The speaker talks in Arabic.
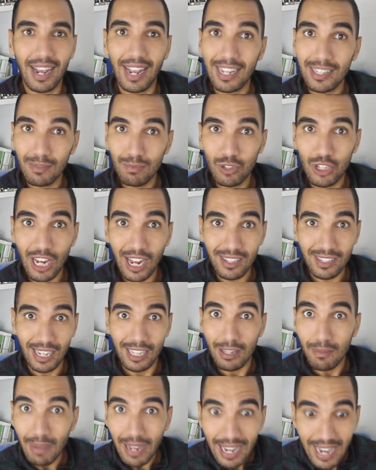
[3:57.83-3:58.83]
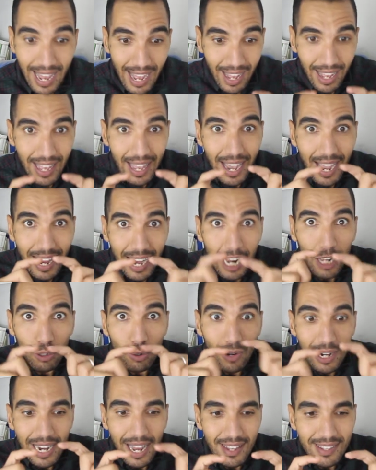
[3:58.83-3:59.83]
كتمشي كتخدم على على
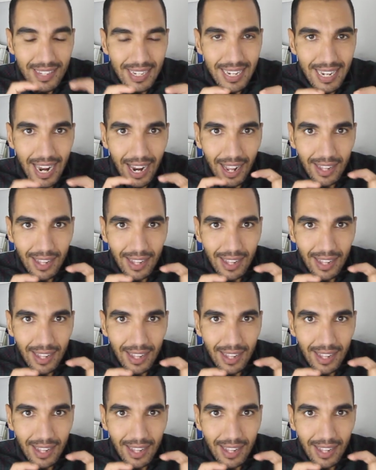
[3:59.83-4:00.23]
هذوك الاسئله